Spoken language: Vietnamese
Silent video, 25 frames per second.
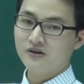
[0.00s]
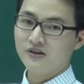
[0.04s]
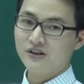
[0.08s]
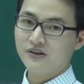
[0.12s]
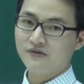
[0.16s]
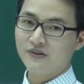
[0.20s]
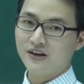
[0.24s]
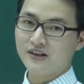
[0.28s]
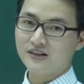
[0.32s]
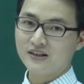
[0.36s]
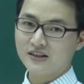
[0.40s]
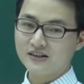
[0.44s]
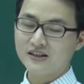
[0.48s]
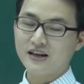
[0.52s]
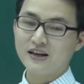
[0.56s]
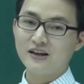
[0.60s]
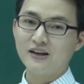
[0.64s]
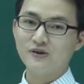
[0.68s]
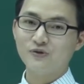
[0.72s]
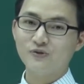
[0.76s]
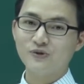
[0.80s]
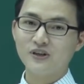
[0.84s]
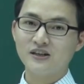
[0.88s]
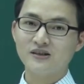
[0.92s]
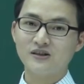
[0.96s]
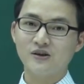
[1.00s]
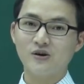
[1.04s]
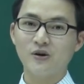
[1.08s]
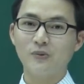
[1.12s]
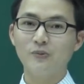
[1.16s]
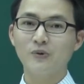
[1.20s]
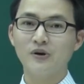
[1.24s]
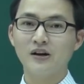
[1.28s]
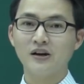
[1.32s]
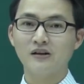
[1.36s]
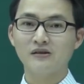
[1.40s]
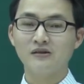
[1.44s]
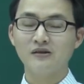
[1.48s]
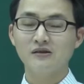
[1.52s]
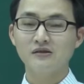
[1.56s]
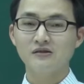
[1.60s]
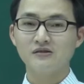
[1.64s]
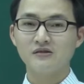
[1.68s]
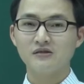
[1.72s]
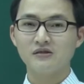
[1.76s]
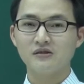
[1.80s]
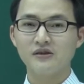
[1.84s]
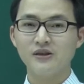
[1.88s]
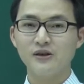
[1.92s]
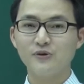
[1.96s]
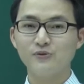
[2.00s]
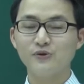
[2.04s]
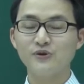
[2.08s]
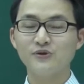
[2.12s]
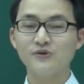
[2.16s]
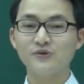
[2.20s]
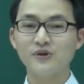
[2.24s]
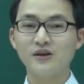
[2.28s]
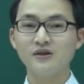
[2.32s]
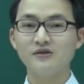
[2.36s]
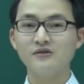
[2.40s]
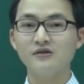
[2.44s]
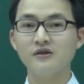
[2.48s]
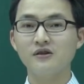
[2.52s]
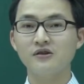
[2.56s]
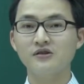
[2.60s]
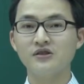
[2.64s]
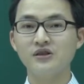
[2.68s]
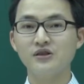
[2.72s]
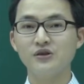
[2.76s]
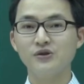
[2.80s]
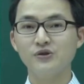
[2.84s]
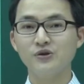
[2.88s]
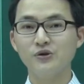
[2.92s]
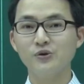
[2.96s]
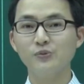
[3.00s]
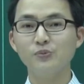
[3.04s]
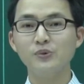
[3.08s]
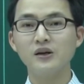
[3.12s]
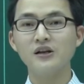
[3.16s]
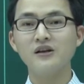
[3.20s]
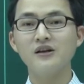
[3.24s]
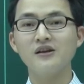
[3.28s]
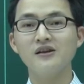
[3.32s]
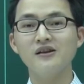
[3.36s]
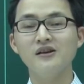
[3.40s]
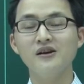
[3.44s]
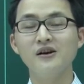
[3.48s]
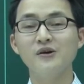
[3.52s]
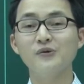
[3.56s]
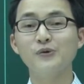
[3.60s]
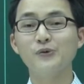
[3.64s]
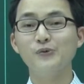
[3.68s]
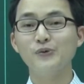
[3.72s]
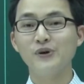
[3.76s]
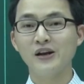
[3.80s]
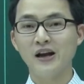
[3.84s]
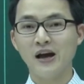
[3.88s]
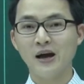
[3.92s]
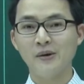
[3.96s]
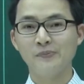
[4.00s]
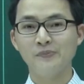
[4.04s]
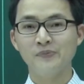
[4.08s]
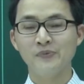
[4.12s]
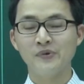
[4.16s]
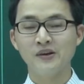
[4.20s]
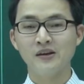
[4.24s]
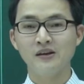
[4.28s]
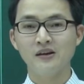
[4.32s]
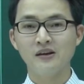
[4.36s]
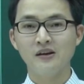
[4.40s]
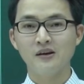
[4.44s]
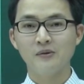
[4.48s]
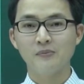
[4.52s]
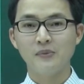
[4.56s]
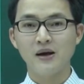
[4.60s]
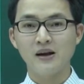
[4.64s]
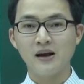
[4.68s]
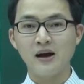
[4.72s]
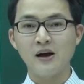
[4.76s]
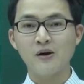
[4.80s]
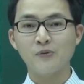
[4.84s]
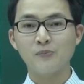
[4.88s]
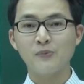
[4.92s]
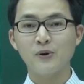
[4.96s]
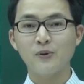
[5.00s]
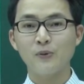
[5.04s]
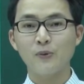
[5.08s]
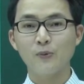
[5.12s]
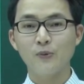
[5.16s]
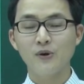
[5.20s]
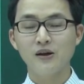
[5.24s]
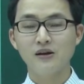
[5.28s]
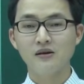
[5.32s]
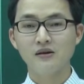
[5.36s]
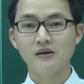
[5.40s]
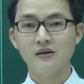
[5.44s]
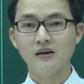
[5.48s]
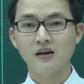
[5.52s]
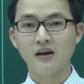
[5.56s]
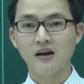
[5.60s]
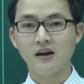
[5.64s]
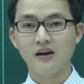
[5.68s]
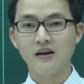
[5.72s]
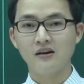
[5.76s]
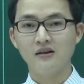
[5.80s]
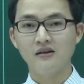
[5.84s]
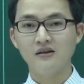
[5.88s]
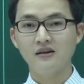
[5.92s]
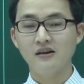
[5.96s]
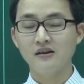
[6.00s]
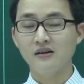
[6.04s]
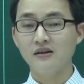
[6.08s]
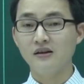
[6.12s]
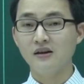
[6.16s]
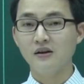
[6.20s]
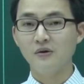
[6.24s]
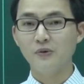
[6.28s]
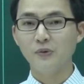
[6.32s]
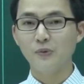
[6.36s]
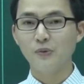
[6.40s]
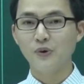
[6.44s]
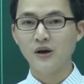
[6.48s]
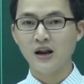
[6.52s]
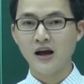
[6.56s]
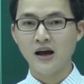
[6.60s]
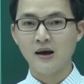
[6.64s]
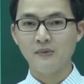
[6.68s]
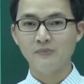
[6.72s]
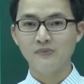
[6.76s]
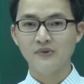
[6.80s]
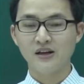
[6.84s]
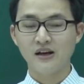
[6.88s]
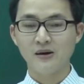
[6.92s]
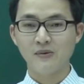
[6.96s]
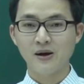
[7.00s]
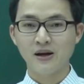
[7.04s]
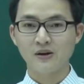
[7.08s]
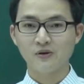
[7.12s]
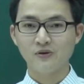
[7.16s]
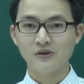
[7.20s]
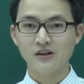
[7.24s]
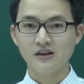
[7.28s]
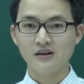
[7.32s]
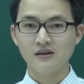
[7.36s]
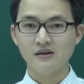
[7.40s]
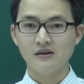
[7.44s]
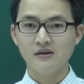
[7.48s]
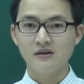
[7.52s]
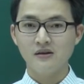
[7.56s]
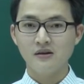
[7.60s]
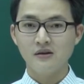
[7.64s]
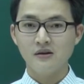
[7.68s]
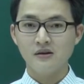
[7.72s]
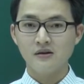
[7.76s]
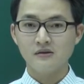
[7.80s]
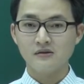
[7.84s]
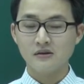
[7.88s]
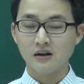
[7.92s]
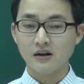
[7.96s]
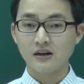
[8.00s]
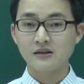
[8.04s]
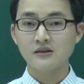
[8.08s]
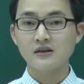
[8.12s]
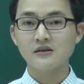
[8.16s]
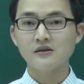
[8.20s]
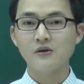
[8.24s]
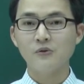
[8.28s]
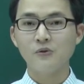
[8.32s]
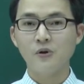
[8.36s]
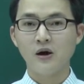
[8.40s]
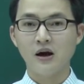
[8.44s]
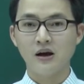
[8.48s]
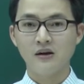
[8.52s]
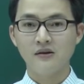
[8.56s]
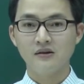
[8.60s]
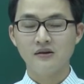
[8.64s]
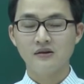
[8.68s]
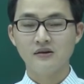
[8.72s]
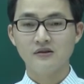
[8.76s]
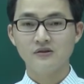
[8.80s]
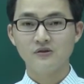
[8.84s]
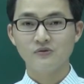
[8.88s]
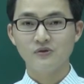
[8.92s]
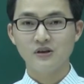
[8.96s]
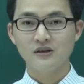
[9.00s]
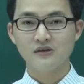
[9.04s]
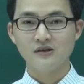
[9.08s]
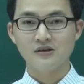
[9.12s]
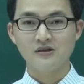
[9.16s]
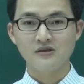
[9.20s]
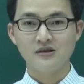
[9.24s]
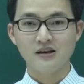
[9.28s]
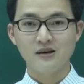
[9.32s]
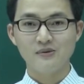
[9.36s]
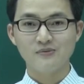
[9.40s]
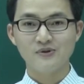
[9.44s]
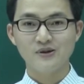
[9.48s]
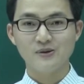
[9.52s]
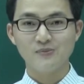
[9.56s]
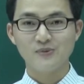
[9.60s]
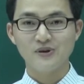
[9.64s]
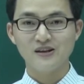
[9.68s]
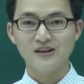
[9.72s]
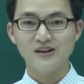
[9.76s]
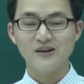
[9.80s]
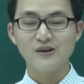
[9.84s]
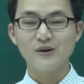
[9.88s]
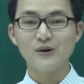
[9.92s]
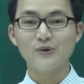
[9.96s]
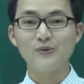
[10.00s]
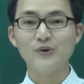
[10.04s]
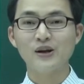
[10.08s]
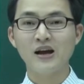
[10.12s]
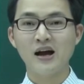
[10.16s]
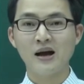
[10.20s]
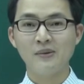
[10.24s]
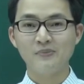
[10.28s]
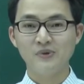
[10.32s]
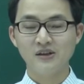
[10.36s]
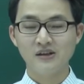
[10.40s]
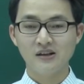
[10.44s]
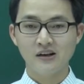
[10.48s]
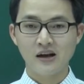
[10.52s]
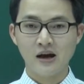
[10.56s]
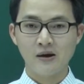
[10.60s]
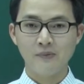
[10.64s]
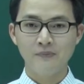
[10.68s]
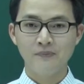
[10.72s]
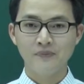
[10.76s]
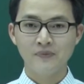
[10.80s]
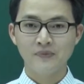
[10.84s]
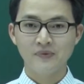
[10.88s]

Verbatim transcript: Như vậy chắc chắn là chúng ta sẽ có một đẳng thức nếu như chúng ta dựa trên đúng cái định nghĩa của nguyên hàm. Bạn nào mà có quên cái định nghĩa của nguyên hàm thì các bạn có thể dở lại sách giáo khoa. Chúng ta sẽ xem xem cái định nghĩa nguyên hàm như thế nào.